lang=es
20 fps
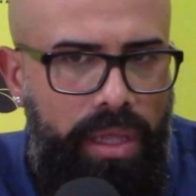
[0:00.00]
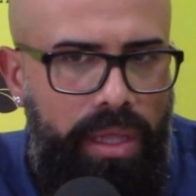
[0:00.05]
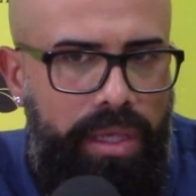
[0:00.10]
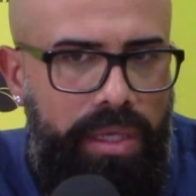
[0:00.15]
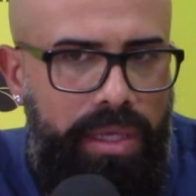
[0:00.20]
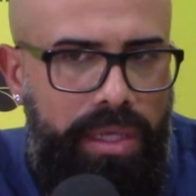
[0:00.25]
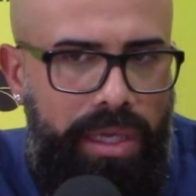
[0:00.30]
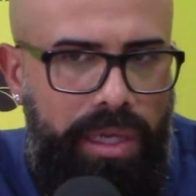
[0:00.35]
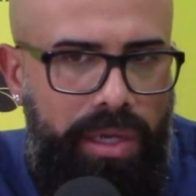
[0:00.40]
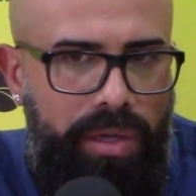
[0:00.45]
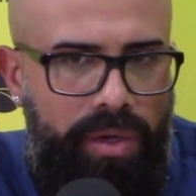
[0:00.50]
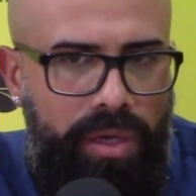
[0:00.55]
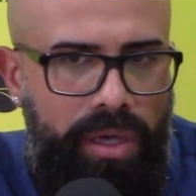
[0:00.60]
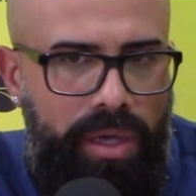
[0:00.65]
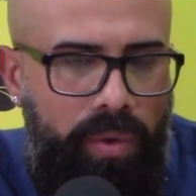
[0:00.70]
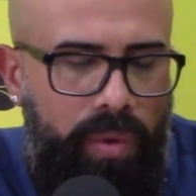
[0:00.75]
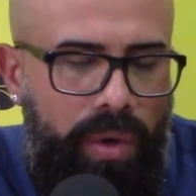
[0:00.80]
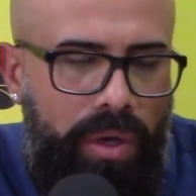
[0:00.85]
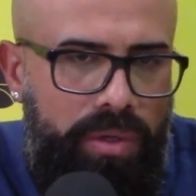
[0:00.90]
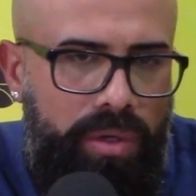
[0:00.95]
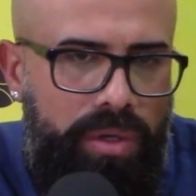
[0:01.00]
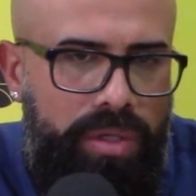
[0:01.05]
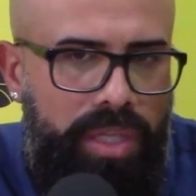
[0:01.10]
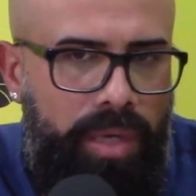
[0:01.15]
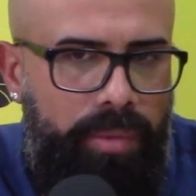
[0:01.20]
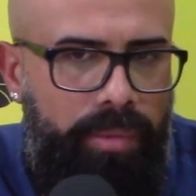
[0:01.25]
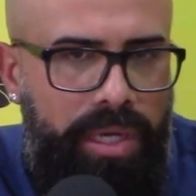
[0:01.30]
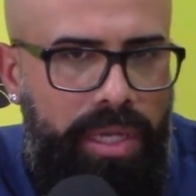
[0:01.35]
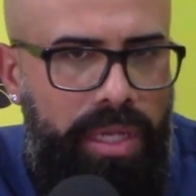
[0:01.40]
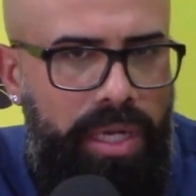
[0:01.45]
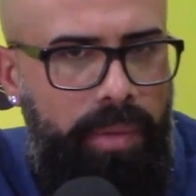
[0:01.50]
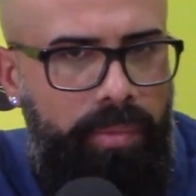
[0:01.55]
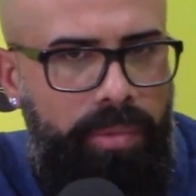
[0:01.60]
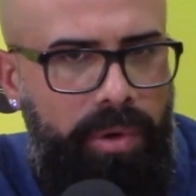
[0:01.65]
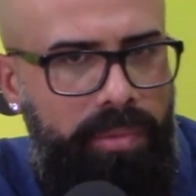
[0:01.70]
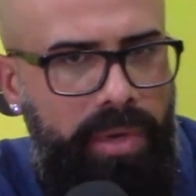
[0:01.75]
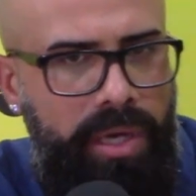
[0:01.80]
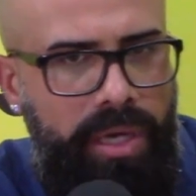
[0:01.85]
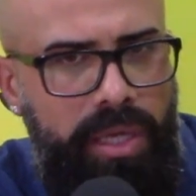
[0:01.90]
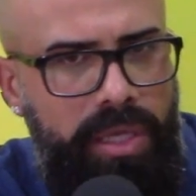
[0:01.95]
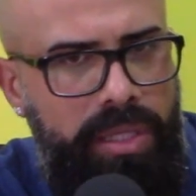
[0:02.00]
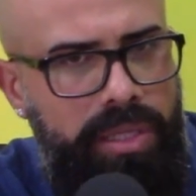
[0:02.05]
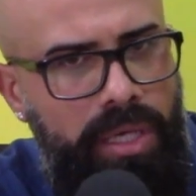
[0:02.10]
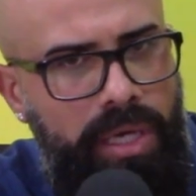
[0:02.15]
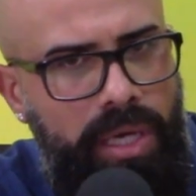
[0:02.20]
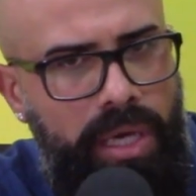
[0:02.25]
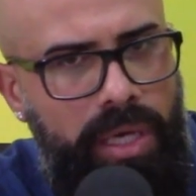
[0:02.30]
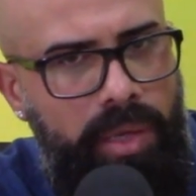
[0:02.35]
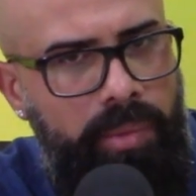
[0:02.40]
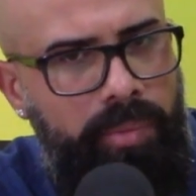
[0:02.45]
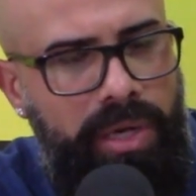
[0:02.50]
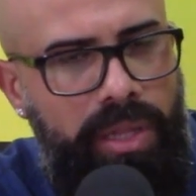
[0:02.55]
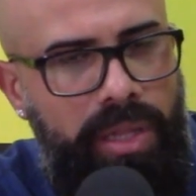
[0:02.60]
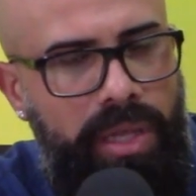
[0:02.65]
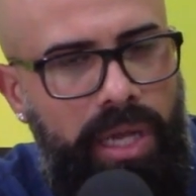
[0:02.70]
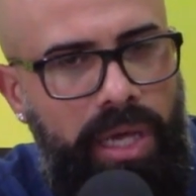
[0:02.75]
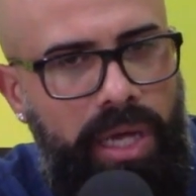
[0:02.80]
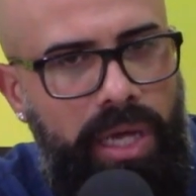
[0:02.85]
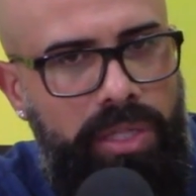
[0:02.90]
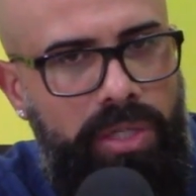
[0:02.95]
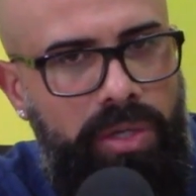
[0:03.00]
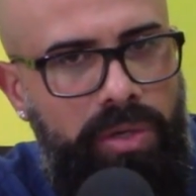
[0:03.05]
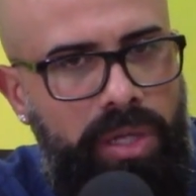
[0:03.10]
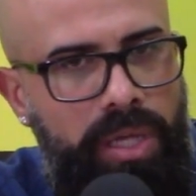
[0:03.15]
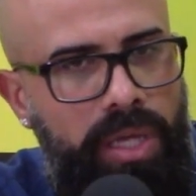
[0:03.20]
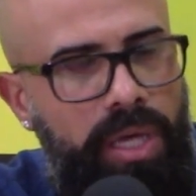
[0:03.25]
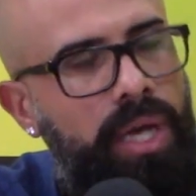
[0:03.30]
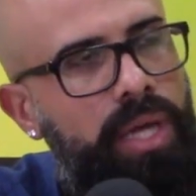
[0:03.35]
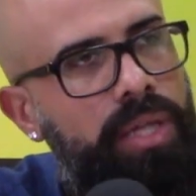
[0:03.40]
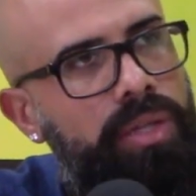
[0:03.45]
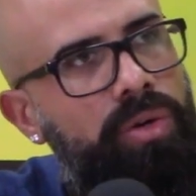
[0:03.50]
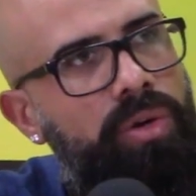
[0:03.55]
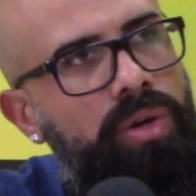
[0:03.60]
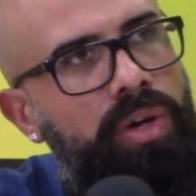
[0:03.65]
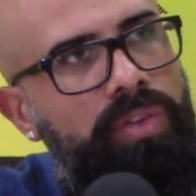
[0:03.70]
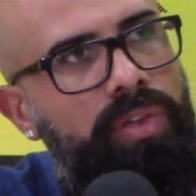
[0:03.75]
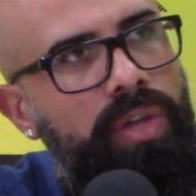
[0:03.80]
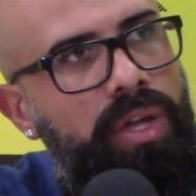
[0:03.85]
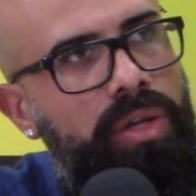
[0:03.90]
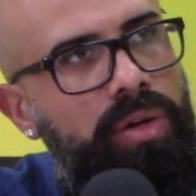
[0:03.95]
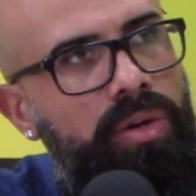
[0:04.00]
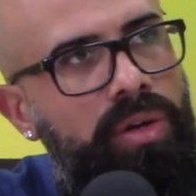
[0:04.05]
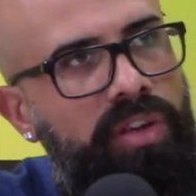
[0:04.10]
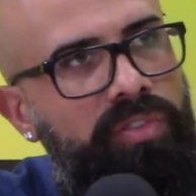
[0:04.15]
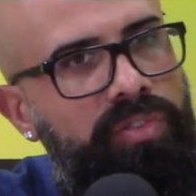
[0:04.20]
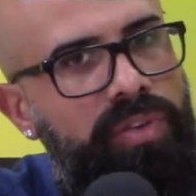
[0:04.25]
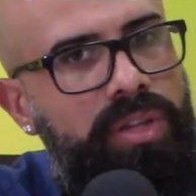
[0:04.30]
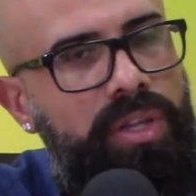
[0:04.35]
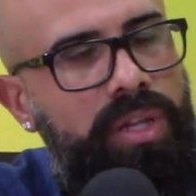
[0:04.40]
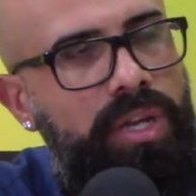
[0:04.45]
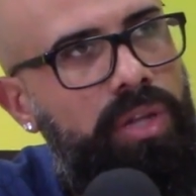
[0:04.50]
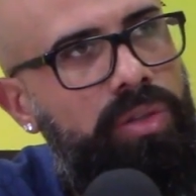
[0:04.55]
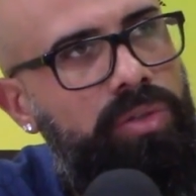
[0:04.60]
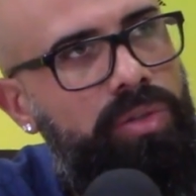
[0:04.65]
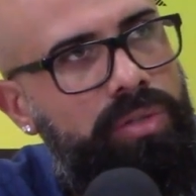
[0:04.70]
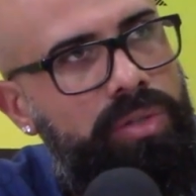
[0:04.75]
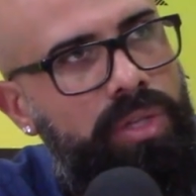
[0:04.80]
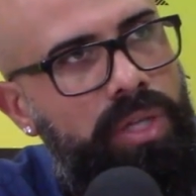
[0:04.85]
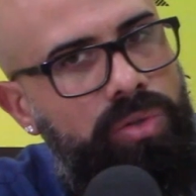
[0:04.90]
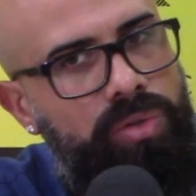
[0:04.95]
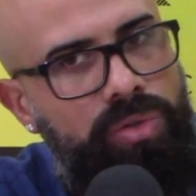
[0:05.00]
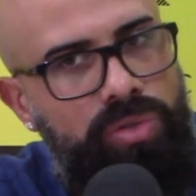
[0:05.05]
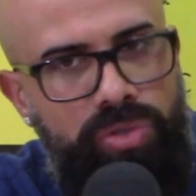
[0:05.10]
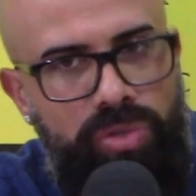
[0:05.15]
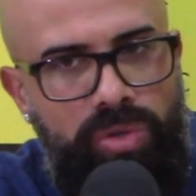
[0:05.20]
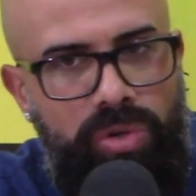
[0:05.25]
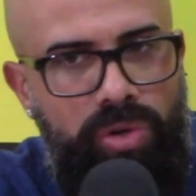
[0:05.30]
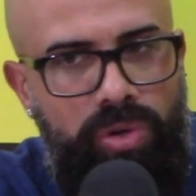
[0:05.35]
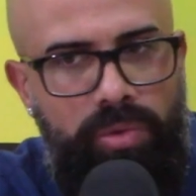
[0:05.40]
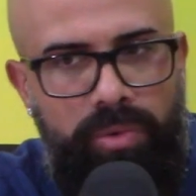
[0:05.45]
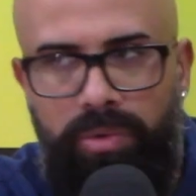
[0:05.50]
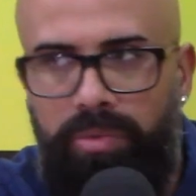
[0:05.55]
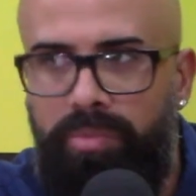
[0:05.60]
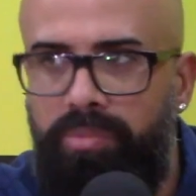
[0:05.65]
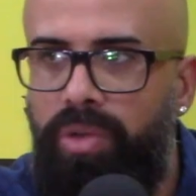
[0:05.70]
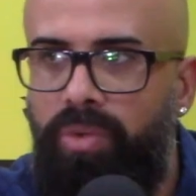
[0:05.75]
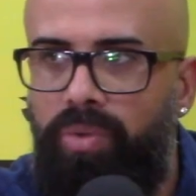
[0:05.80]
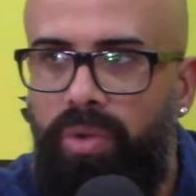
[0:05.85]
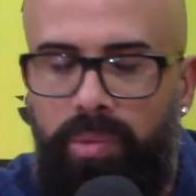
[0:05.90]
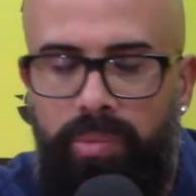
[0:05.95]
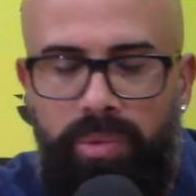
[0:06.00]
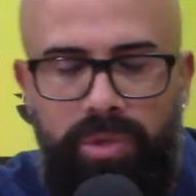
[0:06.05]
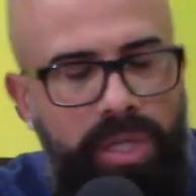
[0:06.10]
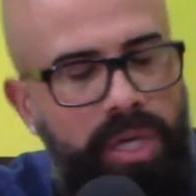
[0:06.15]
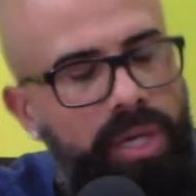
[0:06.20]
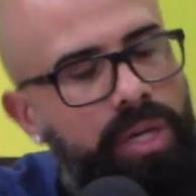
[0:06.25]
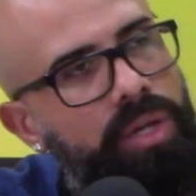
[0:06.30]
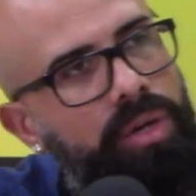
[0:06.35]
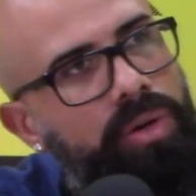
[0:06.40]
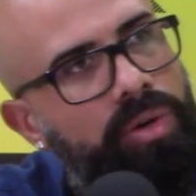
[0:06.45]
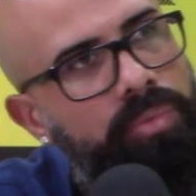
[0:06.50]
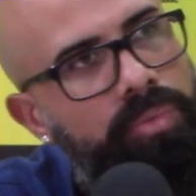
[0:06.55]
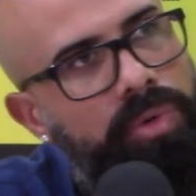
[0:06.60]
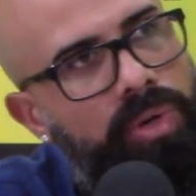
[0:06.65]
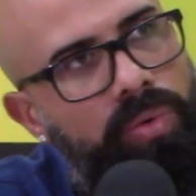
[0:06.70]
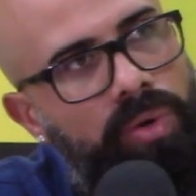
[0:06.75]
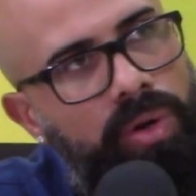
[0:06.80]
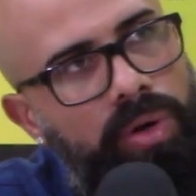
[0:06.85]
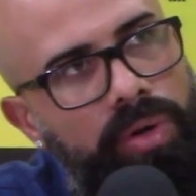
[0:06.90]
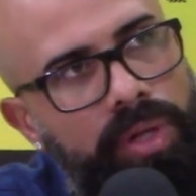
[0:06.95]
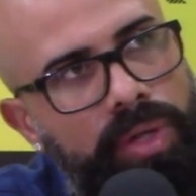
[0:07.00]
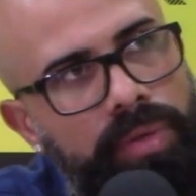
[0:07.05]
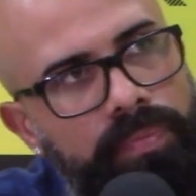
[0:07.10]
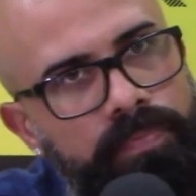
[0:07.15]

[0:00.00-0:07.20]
y creo que jugando de esta manera, por más que tenga que perder la categoría, tengo que salir con la frente en alto tanto yo como mi cuerpo técnico y mis jugadores.